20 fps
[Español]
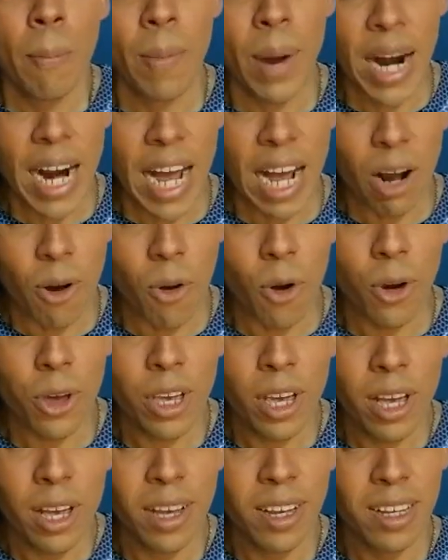para
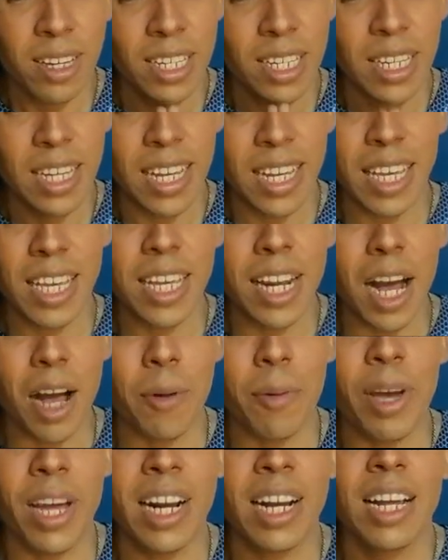hoy ir
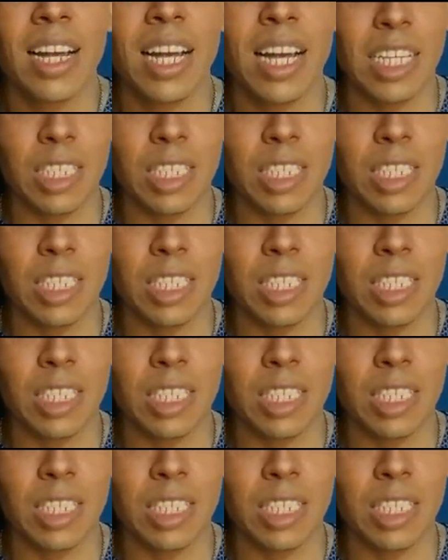a ver